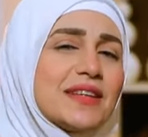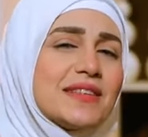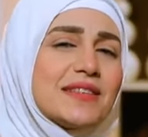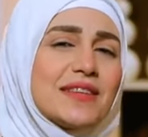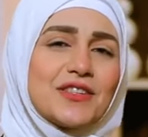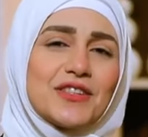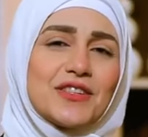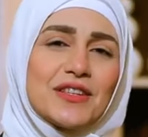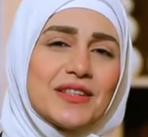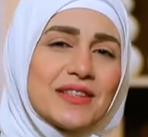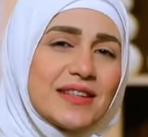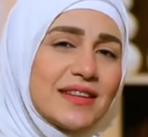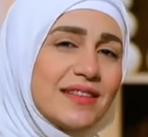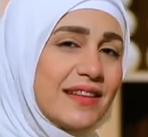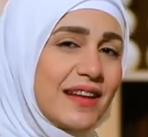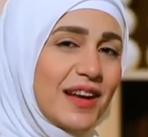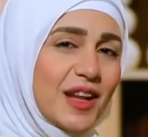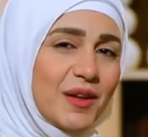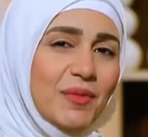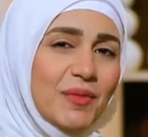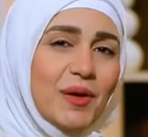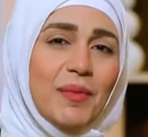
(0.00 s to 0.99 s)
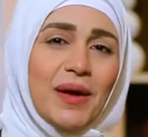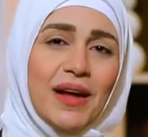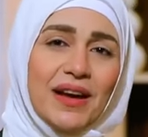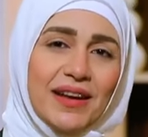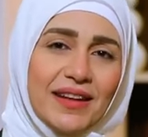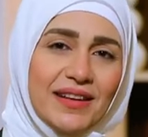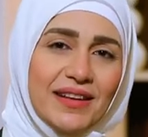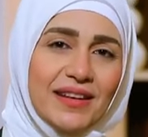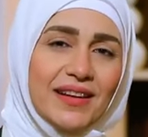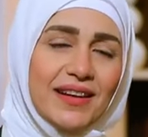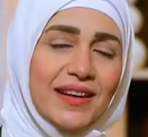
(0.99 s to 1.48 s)
يستشير سيدنا الامام
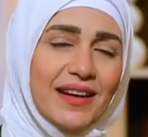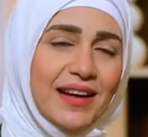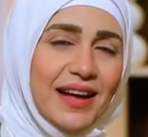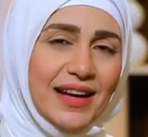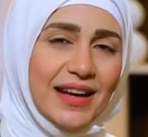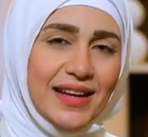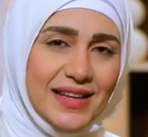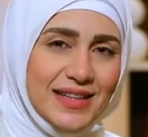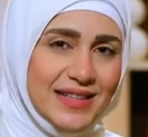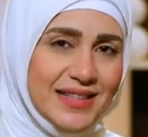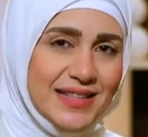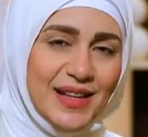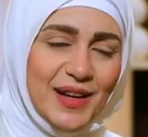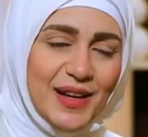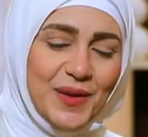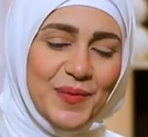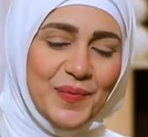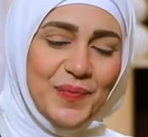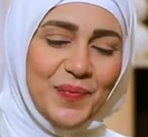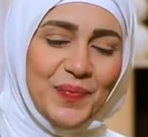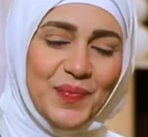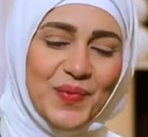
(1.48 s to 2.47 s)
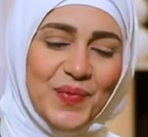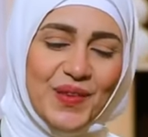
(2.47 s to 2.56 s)
علي عليه السلام